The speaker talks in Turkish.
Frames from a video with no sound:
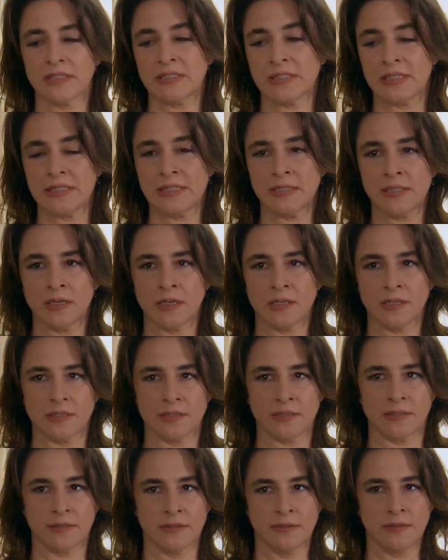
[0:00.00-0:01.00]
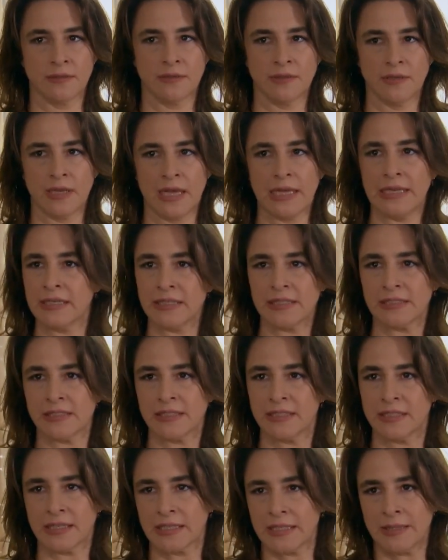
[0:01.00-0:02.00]
Kız gizli aradı. Elin
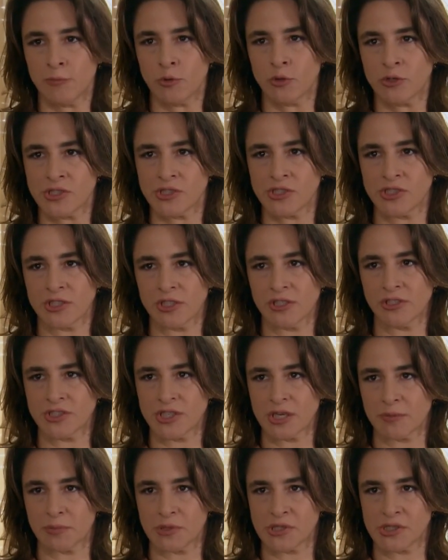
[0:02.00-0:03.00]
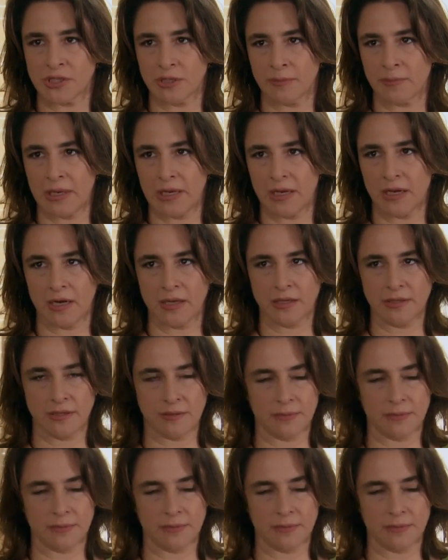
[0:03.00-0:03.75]
kızıyla kim uğraşır alacak başına belayı